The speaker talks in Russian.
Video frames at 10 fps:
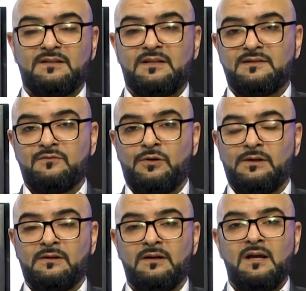
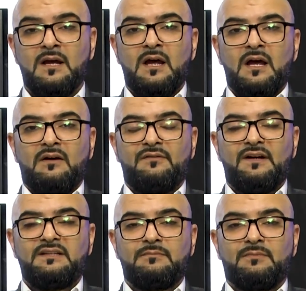соизволил.
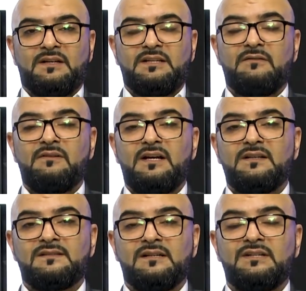Фатима
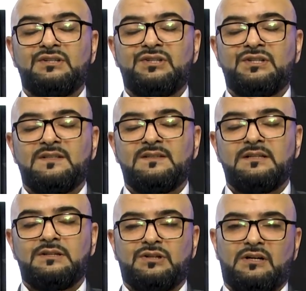является
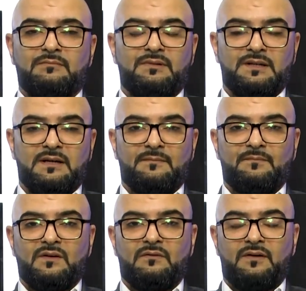частичкой меня.
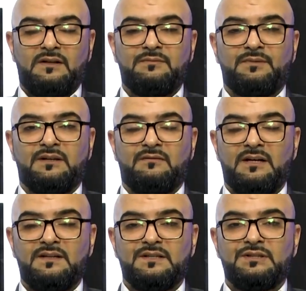Фатима
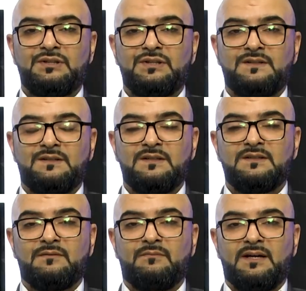является
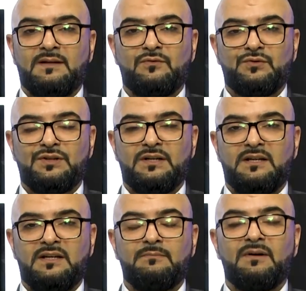частицей моей души
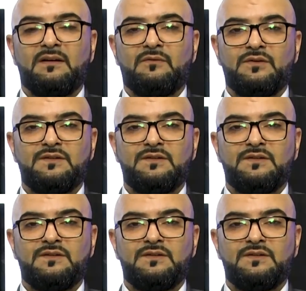и моего